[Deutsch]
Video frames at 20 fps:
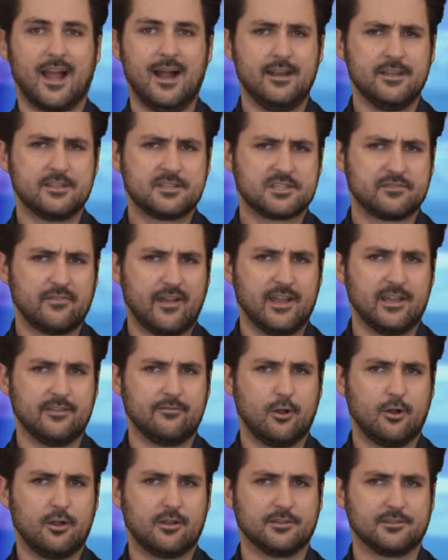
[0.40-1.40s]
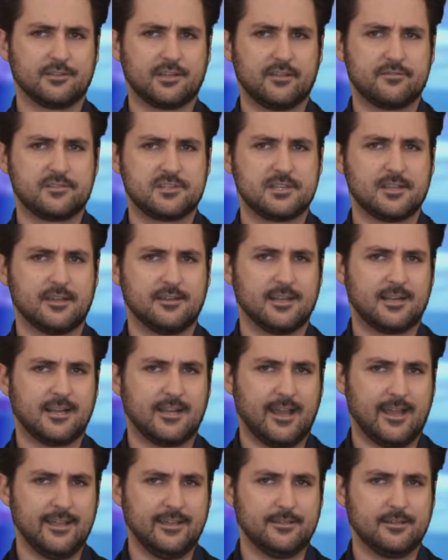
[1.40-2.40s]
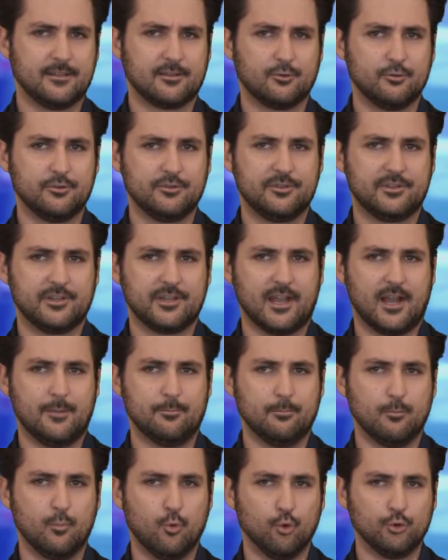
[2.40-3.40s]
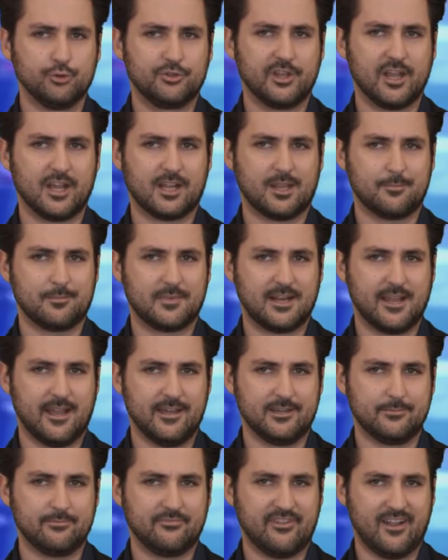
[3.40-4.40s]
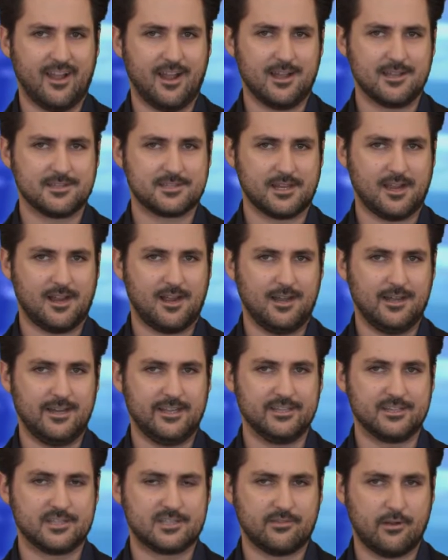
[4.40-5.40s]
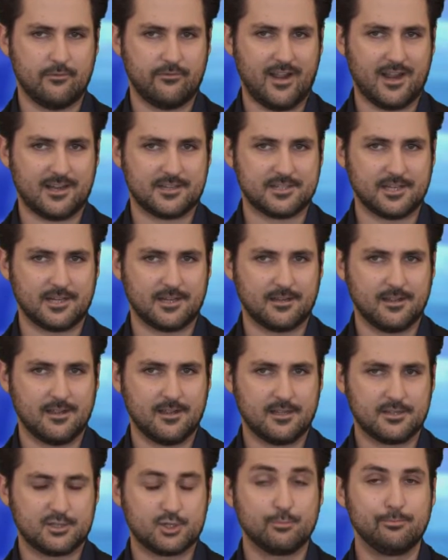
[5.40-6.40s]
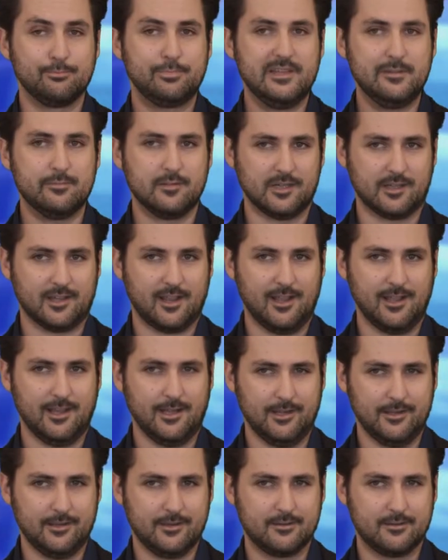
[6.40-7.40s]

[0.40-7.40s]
Alle zwei Wochen trifft sich eine kleine Runde am Montag im kleinen Pfarrsaal in Zwölfachsing zum Bibelteil.